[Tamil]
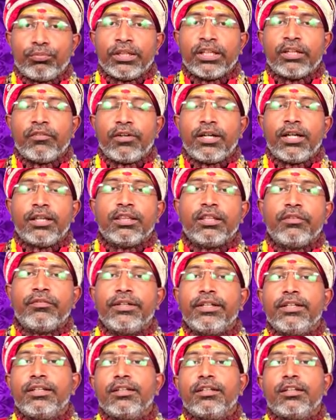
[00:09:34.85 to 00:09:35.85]
நீங்கள் வாழ்ந்த
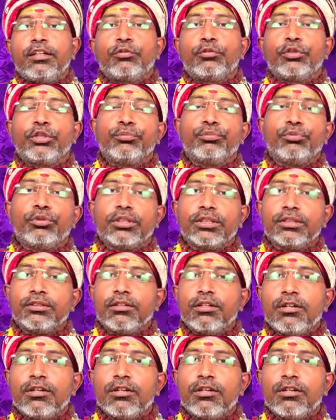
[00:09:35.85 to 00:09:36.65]
வீட்டுக்கெல்லாம் கூட்டிகிட்டு போங்க